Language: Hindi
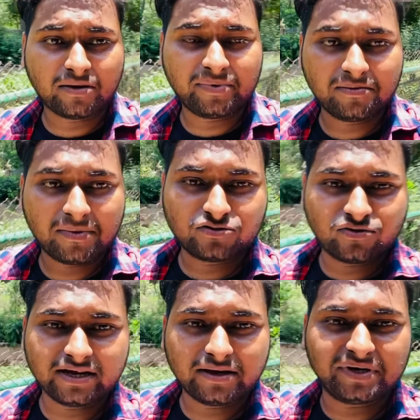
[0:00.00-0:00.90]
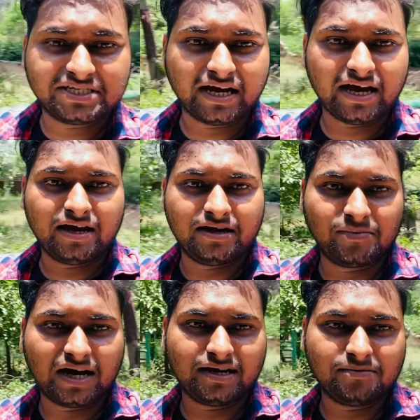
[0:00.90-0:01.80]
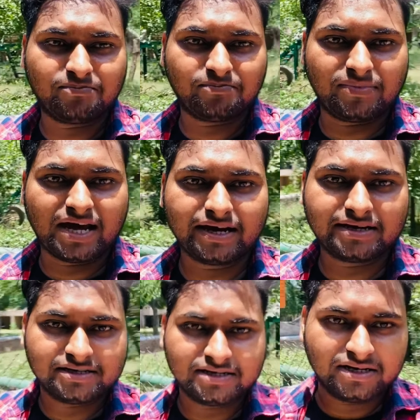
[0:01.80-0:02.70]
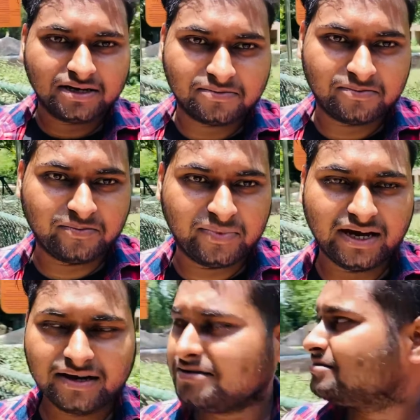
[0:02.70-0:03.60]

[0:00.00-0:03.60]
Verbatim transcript: अभी हम आ चुके हैं ये पीछे है हिमालयन ब्लैक बियर